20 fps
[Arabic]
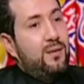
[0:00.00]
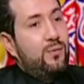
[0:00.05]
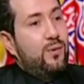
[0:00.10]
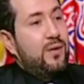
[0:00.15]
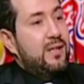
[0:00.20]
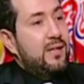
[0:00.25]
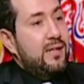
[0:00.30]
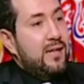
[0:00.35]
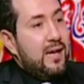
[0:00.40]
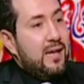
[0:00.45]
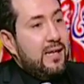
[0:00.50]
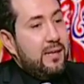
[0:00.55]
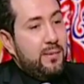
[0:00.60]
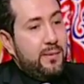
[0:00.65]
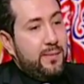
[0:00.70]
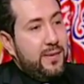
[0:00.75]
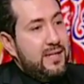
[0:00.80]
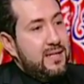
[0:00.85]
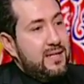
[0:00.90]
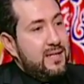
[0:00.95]
الوضع اللي قاعده
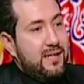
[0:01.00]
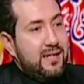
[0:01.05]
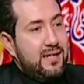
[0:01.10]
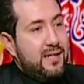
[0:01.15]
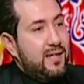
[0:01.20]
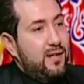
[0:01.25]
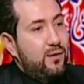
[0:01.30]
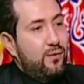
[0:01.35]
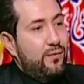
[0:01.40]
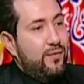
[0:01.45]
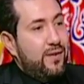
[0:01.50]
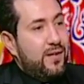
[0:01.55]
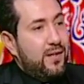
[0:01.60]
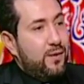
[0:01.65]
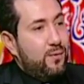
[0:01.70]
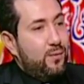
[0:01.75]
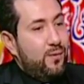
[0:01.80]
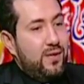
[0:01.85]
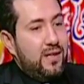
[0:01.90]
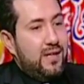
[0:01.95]
ما بين السجدتين هو
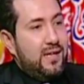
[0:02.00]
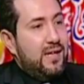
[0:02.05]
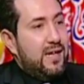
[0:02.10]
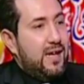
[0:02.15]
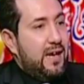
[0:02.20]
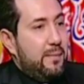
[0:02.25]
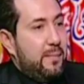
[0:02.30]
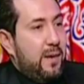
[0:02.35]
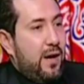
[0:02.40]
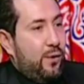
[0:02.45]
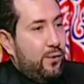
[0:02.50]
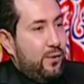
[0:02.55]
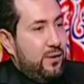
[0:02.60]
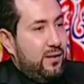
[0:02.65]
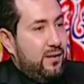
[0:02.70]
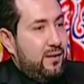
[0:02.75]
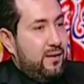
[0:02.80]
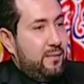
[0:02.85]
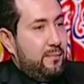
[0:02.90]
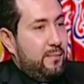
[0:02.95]
فكرته ايه ان انا بقعد
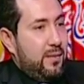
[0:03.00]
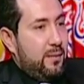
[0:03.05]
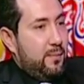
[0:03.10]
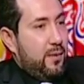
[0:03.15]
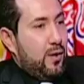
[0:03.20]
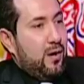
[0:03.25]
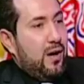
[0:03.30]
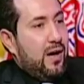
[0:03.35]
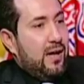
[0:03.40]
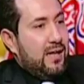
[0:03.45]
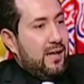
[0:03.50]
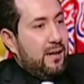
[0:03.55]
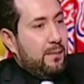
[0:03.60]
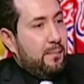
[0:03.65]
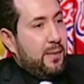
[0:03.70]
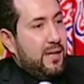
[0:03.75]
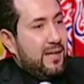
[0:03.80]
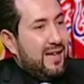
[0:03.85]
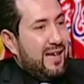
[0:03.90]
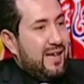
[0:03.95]
بالمقعده
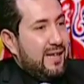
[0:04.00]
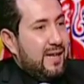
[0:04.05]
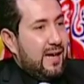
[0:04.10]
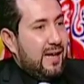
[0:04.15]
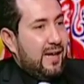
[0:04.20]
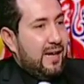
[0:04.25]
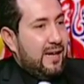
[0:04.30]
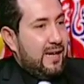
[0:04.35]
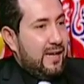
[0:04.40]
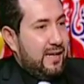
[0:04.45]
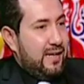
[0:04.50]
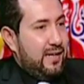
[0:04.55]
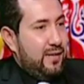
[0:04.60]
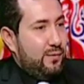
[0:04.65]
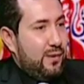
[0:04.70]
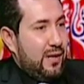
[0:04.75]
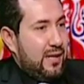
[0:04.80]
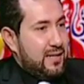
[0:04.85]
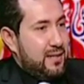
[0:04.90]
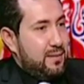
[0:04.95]
بضغط على رجلي
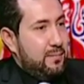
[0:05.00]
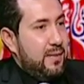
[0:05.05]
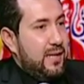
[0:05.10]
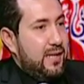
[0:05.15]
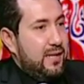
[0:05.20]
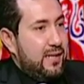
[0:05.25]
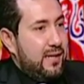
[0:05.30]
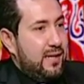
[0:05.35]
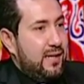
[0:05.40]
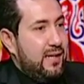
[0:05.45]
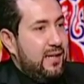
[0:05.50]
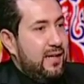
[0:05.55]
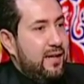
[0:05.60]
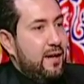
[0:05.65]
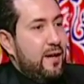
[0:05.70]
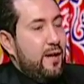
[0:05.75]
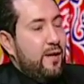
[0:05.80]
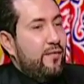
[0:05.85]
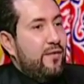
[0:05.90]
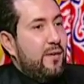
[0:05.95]
وعلى سمانه رجلي
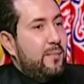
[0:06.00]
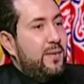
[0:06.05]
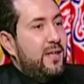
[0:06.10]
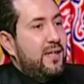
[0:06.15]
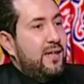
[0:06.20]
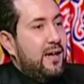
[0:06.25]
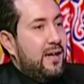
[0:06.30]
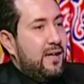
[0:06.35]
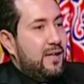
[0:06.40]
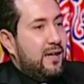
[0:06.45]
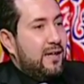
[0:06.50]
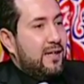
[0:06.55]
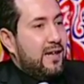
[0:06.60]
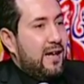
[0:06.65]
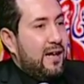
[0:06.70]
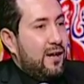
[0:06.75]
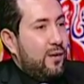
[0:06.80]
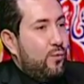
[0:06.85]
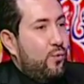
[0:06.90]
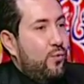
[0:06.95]
فابتدي اضغط
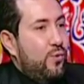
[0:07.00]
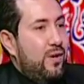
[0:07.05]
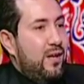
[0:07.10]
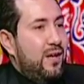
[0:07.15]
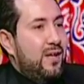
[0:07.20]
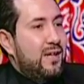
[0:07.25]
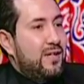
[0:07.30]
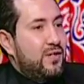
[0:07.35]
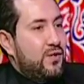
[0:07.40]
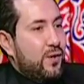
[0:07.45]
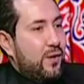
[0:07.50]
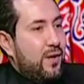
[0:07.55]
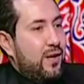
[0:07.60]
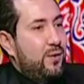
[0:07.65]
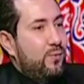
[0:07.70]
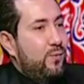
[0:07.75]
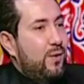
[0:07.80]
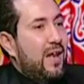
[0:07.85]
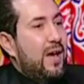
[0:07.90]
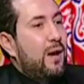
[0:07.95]
على كل
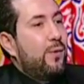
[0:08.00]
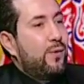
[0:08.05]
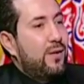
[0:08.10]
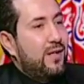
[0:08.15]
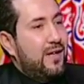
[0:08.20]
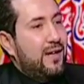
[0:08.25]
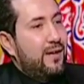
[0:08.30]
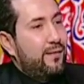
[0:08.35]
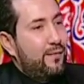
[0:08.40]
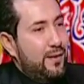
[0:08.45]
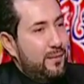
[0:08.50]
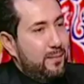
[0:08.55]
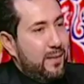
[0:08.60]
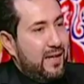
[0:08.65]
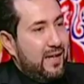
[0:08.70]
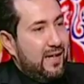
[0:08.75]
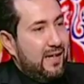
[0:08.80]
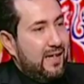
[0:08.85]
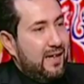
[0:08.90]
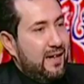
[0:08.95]
الشرايين والاورده اللي في
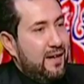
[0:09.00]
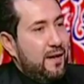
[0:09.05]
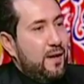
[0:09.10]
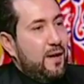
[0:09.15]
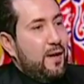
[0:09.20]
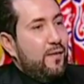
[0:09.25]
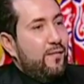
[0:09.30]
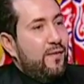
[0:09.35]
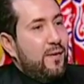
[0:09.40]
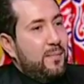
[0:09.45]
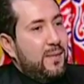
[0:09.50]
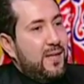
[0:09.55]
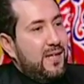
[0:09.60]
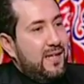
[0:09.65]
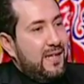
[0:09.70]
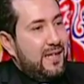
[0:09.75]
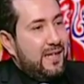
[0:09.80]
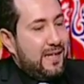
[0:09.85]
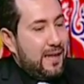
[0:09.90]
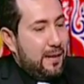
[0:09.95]
المكان ده
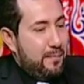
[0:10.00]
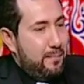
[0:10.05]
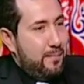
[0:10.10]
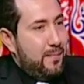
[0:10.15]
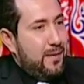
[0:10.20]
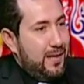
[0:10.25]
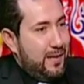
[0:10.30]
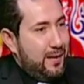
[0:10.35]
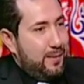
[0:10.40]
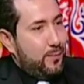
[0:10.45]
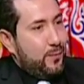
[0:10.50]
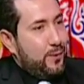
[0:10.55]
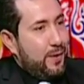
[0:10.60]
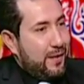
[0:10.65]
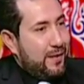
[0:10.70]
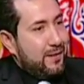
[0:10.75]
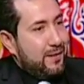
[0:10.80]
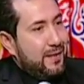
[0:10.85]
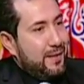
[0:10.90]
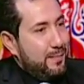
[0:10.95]
فابتدي الدم اللي
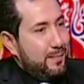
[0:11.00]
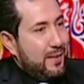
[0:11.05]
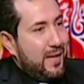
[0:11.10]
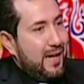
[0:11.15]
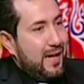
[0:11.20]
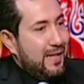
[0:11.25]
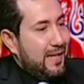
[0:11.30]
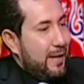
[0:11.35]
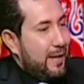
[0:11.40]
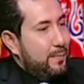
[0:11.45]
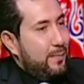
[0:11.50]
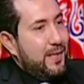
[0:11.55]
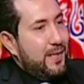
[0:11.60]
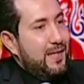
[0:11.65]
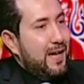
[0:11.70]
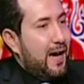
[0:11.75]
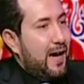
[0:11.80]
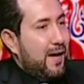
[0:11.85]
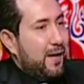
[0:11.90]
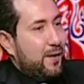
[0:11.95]
متراكم تحت
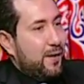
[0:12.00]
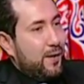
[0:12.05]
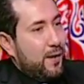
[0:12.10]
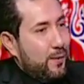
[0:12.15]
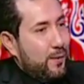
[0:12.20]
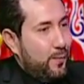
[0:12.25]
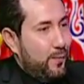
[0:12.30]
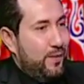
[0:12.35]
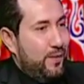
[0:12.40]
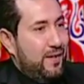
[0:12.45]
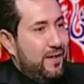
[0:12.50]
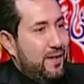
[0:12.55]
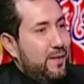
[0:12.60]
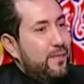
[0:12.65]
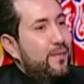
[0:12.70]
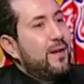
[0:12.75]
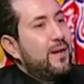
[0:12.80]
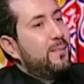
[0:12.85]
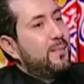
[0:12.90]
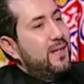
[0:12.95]
ابتدي احركه
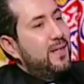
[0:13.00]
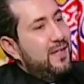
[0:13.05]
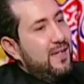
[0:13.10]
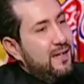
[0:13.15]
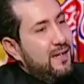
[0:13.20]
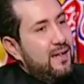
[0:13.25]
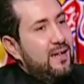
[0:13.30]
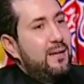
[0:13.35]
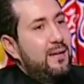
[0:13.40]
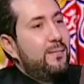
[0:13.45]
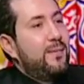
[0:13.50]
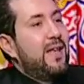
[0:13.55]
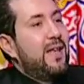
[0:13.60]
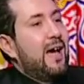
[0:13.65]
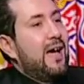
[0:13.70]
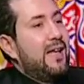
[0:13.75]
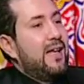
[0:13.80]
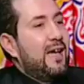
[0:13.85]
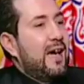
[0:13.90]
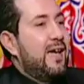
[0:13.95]
فيبتدي
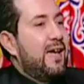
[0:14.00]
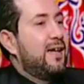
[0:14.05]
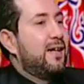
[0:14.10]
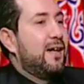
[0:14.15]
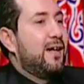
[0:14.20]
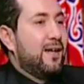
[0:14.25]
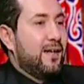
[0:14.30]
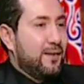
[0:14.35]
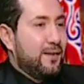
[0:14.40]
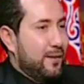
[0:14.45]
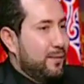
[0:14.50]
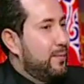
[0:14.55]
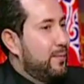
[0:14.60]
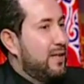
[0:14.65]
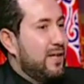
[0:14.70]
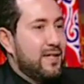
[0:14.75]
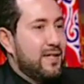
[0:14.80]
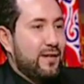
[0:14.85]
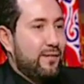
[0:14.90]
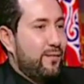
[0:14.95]
يمنع لي اي جلطات
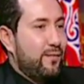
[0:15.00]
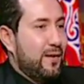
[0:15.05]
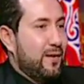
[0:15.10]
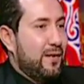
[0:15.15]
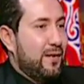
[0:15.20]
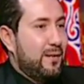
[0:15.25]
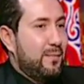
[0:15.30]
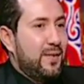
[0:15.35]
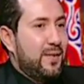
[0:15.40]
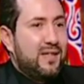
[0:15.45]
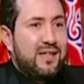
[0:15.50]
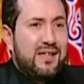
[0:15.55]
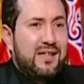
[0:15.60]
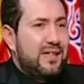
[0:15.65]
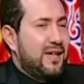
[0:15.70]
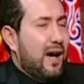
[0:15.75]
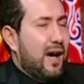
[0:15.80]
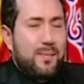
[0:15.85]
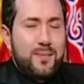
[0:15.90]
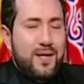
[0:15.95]
بتحصل في القدم الله.
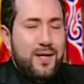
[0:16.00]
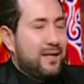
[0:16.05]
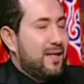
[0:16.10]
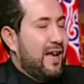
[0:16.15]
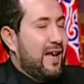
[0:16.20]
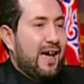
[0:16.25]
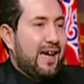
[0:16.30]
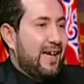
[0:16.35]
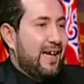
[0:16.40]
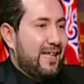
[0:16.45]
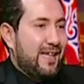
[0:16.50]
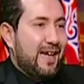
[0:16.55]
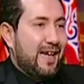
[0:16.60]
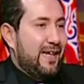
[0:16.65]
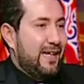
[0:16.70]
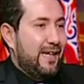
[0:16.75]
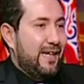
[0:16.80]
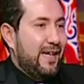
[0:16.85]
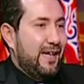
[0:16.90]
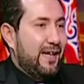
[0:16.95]
دي ابسط الحاجات
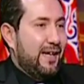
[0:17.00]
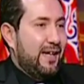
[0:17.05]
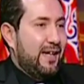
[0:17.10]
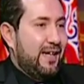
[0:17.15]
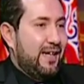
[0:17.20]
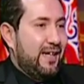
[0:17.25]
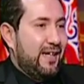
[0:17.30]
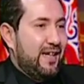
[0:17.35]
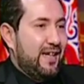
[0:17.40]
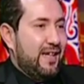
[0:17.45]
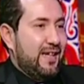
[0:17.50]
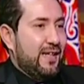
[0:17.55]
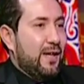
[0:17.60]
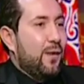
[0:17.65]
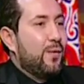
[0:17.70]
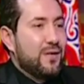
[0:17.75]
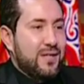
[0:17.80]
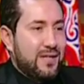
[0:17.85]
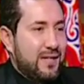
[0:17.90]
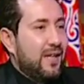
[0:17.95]
يعني اللي احنا ايه
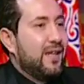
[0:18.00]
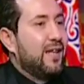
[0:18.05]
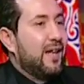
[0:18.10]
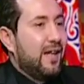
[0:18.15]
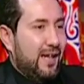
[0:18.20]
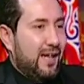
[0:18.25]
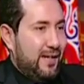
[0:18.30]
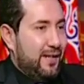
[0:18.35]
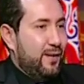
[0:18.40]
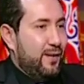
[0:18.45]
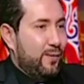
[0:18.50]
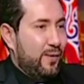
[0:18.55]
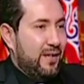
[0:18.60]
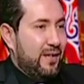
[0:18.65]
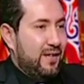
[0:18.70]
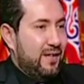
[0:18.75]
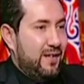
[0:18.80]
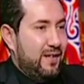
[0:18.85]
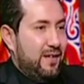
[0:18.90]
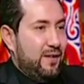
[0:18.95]
توصلنا لها دلوقتي
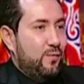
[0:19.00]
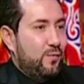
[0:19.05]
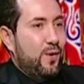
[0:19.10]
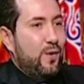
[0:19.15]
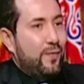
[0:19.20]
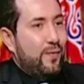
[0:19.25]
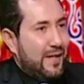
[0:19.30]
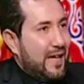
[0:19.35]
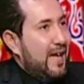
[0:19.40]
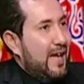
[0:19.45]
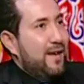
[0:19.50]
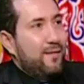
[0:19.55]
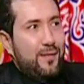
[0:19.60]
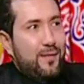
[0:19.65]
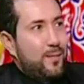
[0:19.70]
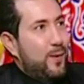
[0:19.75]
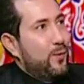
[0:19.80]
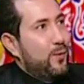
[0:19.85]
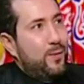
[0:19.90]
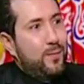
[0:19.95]
سبحان ولو فتحنا في
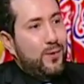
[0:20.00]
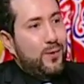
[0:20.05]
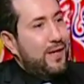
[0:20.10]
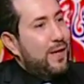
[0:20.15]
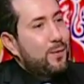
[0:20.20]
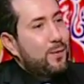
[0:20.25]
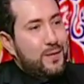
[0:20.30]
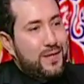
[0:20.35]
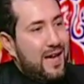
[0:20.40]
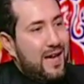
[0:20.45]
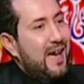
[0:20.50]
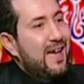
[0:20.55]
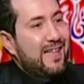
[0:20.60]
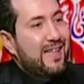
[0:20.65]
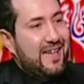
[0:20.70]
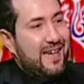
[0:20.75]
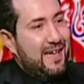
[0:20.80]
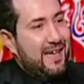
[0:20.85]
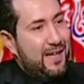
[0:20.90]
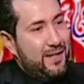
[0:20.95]
الموضوع ممكن ناخد
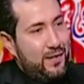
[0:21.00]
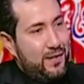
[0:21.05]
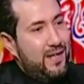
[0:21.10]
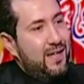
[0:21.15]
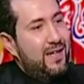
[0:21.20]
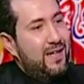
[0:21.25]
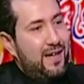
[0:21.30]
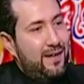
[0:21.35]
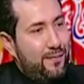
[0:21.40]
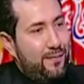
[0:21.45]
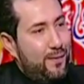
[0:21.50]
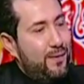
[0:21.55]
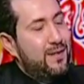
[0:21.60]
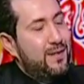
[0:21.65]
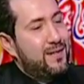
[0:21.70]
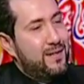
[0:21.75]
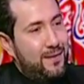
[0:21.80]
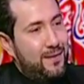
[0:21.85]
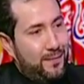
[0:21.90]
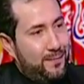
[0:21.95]
ساعات يعني عشان نلاقي
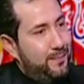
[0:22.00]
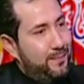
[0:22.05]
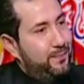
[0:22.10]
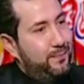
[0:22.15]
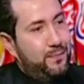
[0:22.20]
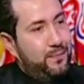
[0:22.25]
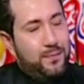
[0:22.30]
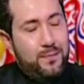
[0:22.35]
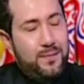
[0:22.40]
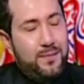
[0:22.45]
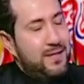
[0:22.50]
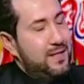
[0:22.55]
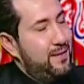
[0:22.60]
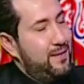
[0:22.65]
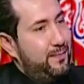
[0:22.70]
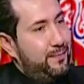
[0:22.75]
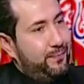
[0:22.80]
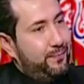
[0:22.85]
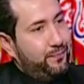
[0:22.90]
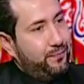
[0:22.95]
فوائد
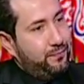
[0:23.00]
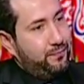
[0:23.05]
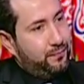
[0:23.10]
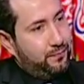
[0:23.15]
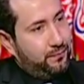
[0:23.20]
يعني